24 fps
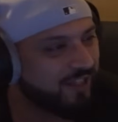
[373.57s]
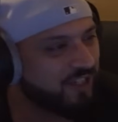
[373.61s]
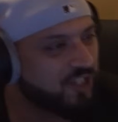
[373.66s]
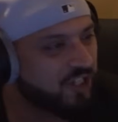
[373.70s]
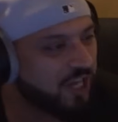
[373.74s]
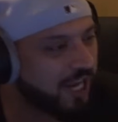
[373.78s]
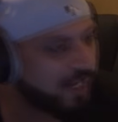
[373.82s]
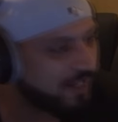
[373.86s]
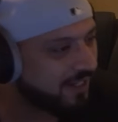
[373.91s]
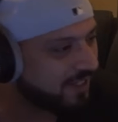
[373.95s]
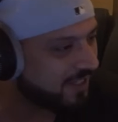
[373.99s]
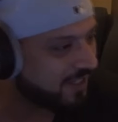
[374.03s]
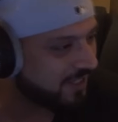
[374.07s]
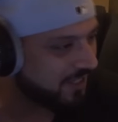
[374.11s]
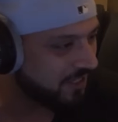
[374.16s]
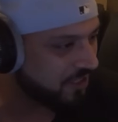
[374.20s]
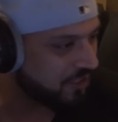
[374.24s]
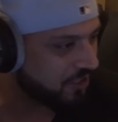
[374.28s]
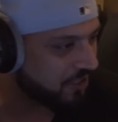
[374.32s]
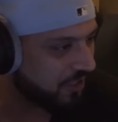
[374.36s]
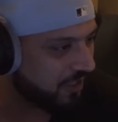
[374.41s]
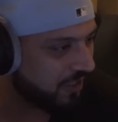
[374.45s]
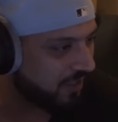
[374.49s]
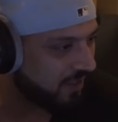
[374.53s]
Die checken es
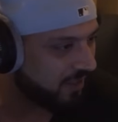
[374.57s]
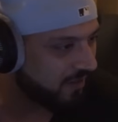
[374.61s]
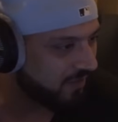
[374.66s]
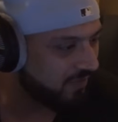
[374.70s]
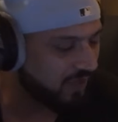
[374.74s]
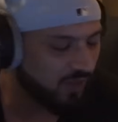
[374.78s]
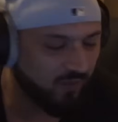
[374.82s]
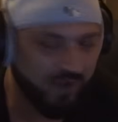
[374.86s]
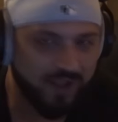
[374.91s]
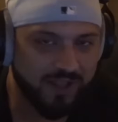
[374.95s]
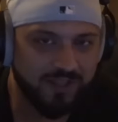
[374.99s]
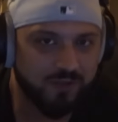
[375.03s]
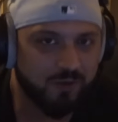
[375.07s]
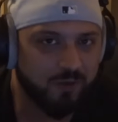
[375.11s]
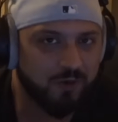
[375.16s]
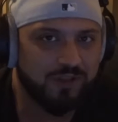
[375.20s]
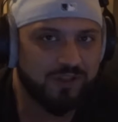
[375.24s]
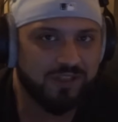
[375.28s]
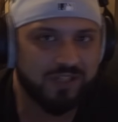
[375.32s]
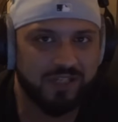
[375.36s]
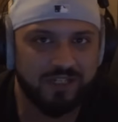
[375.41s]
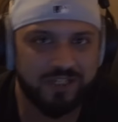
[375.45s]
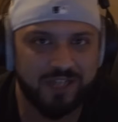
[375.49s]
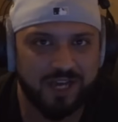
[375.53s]
nicht, ne? Die werden es auch in
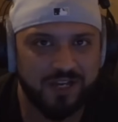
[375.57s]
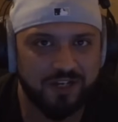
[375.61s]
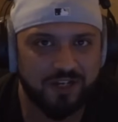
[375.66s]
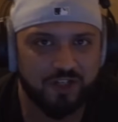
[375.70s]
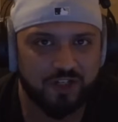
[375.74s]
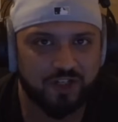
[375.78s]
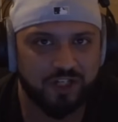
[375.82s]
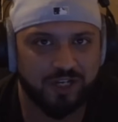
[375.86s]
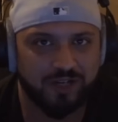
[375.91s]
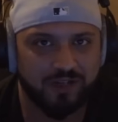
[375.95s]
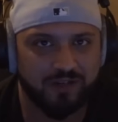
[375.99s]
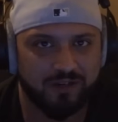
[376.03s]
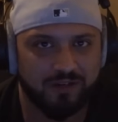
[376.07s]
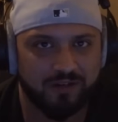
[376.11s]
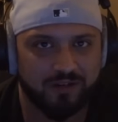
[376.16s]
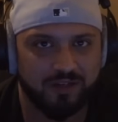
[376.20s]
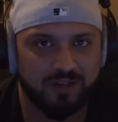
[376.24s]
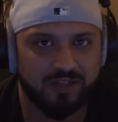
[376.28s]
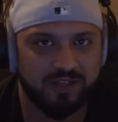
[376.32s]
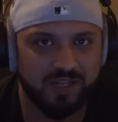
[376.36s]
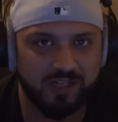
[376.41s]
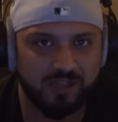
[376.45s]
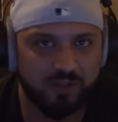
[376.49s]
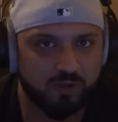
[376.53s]
zehn Jahren nicht checken.
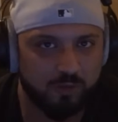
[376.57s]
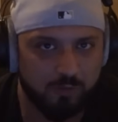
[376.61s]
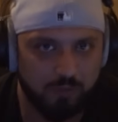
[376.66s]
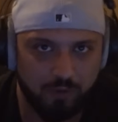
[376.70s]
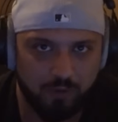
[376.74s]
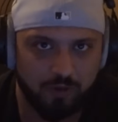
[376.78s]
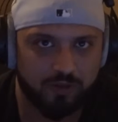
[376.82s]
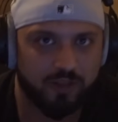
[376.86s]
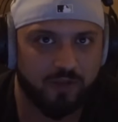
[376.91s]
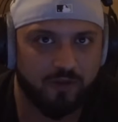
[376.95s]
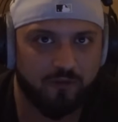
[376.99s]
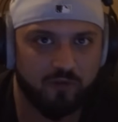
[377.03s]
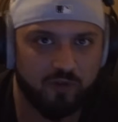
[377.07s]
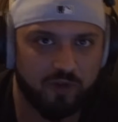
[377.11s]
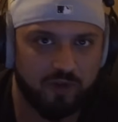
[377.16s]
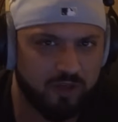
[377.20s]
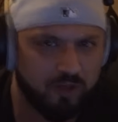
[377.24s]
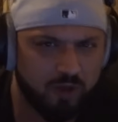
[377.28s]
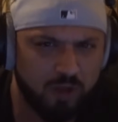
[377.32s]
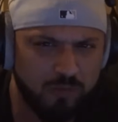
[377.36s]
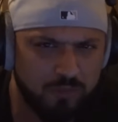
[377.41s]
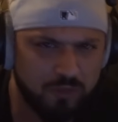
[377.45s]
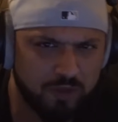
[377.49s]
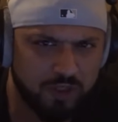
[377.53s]
Ihr seid zu blöd dafür. Ihr
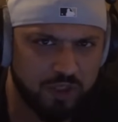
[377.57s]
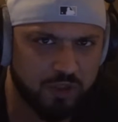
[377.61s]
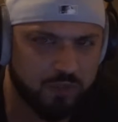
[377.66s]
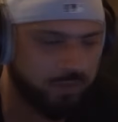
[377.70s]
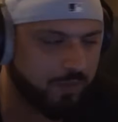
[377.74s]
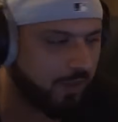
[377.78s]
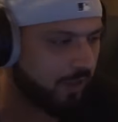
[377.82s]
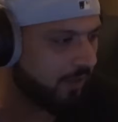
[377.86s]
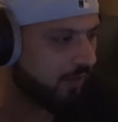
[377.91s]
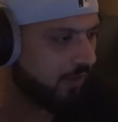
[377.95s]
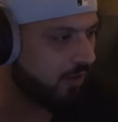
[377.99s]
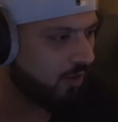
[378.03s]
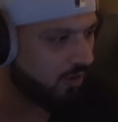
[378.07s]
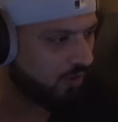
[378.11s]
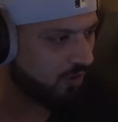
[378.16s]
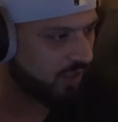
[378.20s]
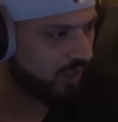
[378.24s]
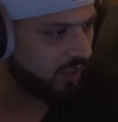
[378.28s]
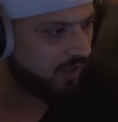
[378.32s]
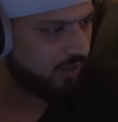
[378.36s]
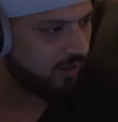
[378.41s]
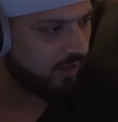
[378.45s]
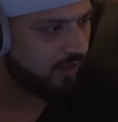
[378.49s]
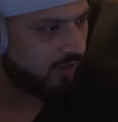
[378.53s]
könnt mich nicht bannen,
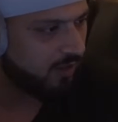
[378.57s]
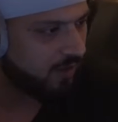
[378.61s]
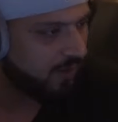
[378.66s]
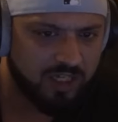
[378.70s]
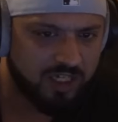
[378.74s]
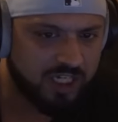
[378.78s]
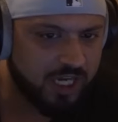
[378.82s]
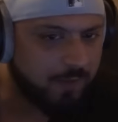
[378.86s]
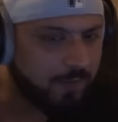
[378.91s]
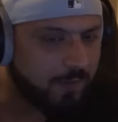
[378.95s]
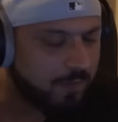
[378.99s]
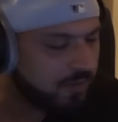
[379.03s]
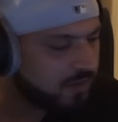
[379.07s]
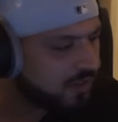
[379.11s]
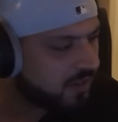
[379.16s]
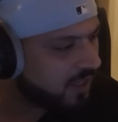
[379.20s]
okay? Ich habe ihm